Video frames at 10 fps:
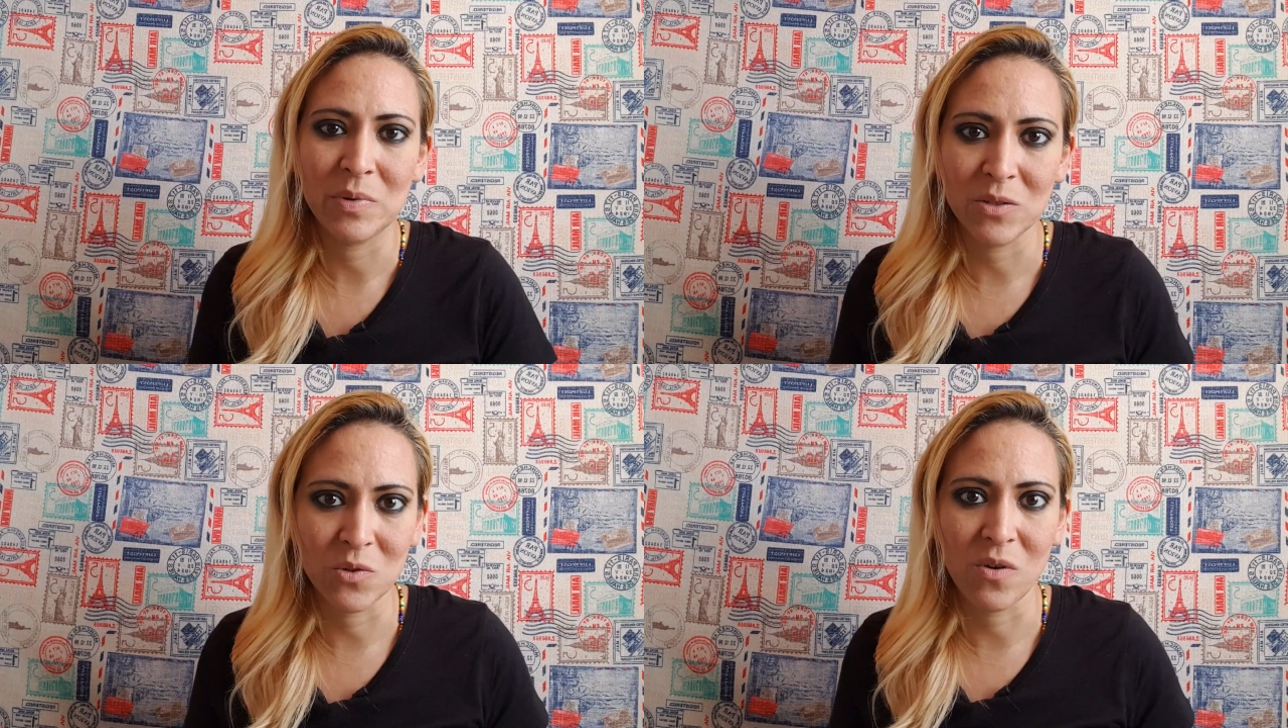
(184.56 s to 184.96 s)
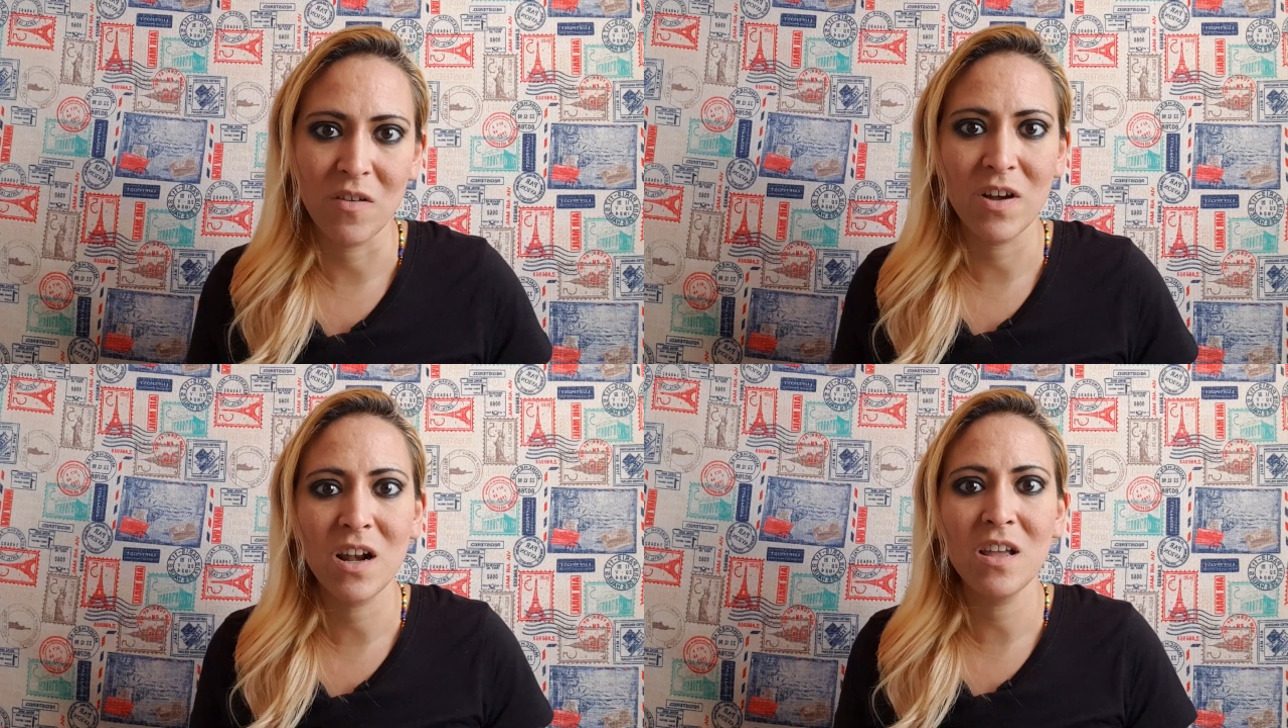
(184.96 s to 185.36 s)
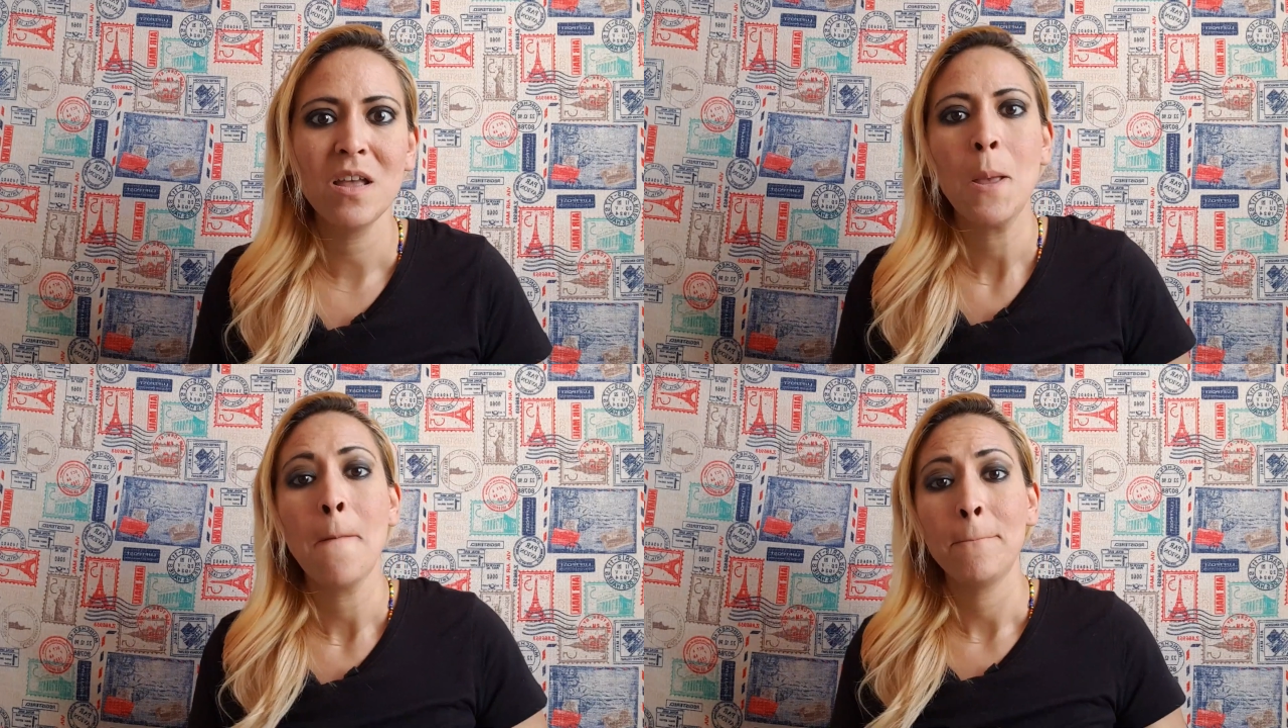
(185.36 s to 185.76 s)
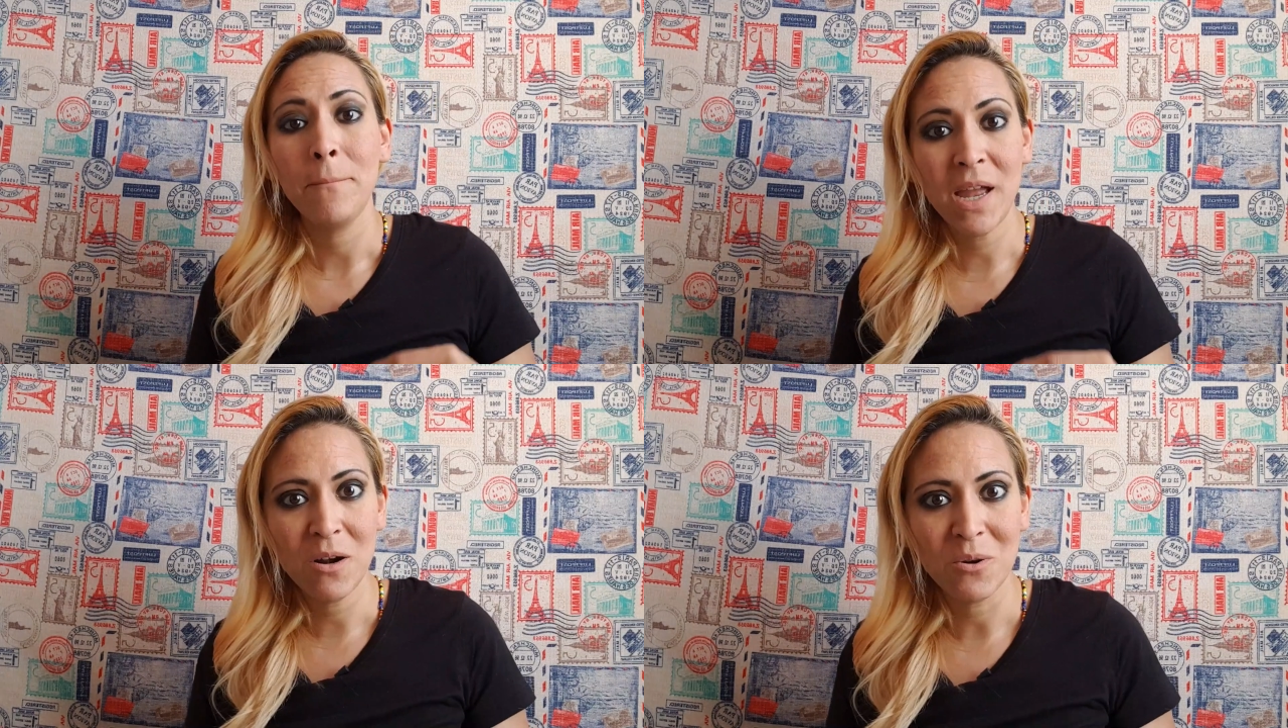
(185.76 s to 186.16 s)
persona, ¿vale?
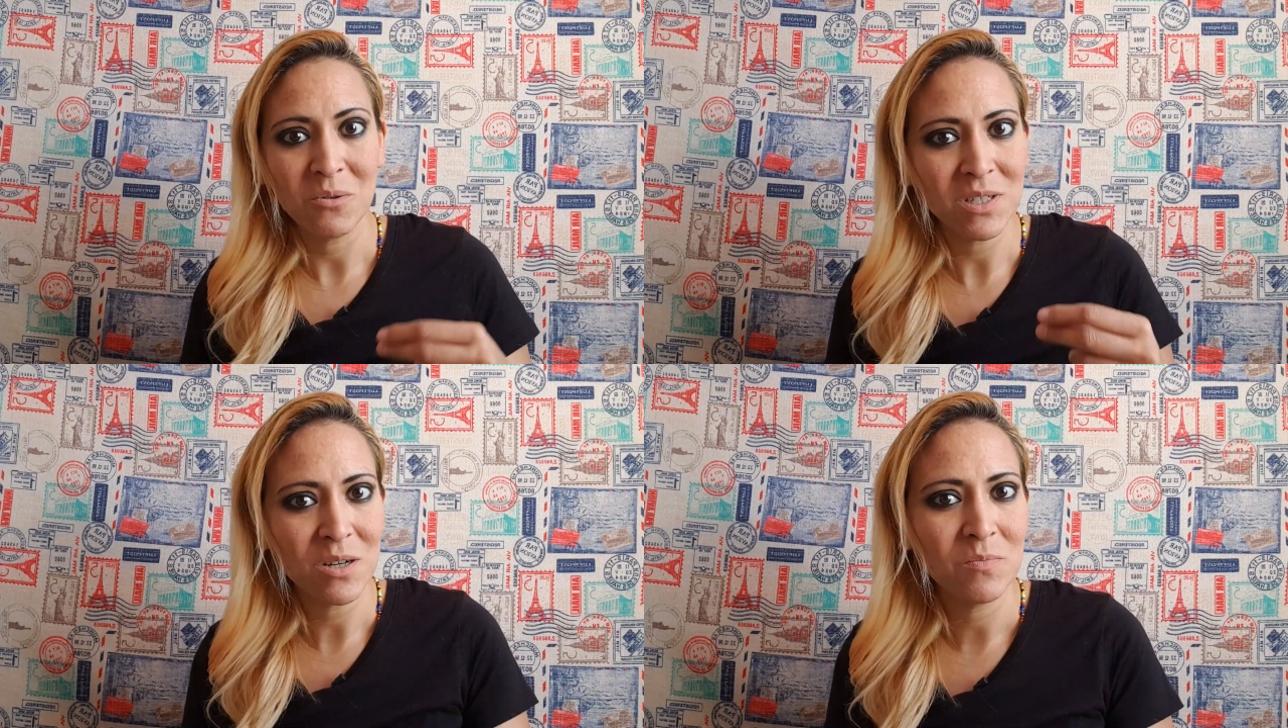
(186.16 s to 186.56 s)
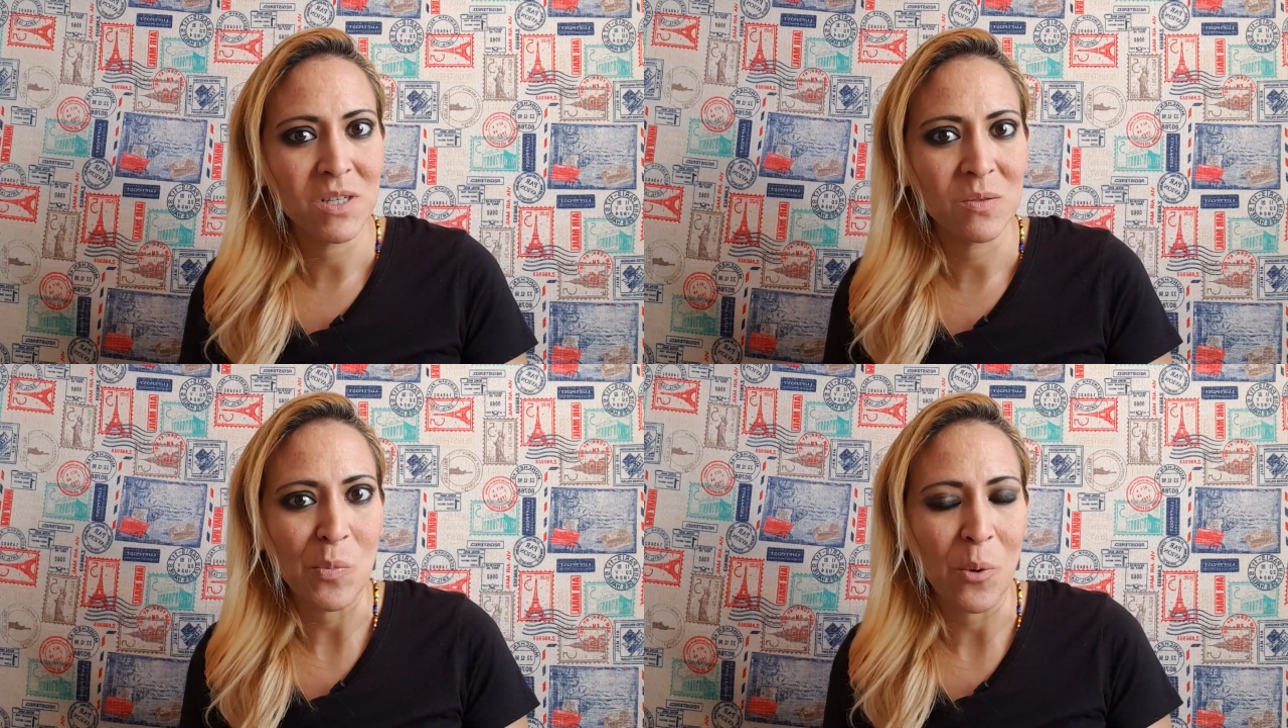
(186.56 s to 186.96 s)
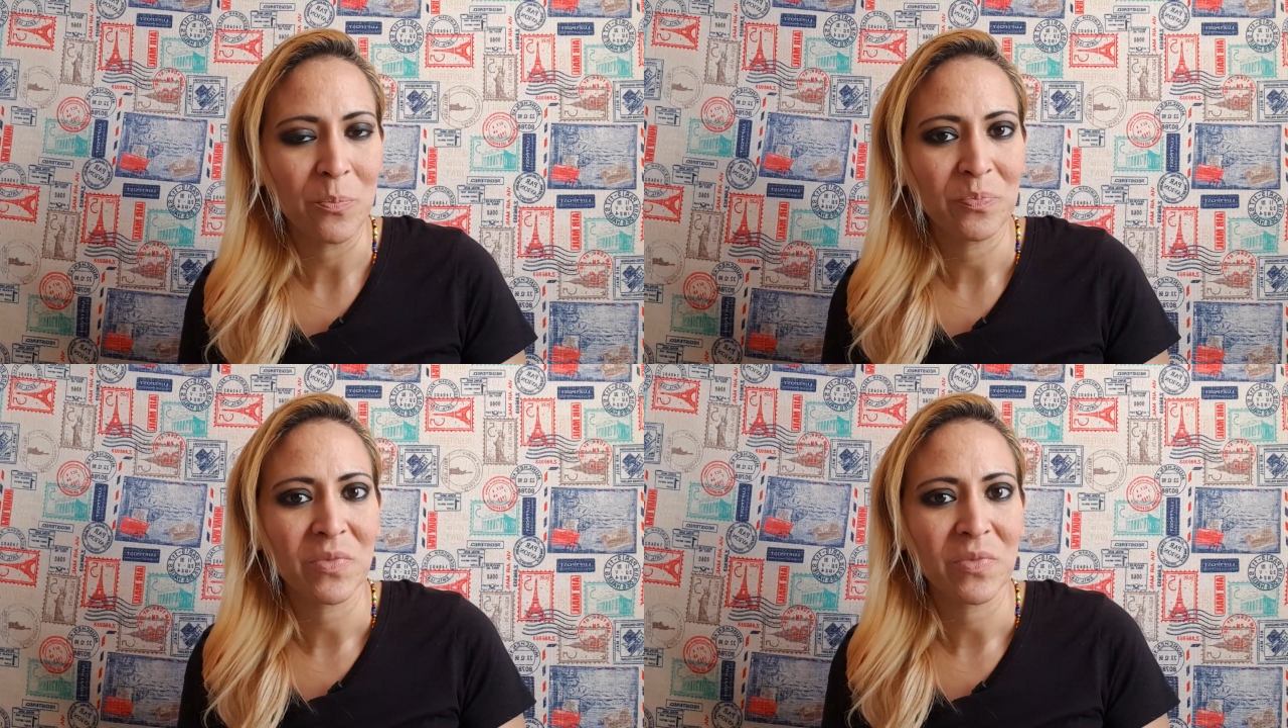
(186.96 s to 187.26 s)
Pero no es lo mismo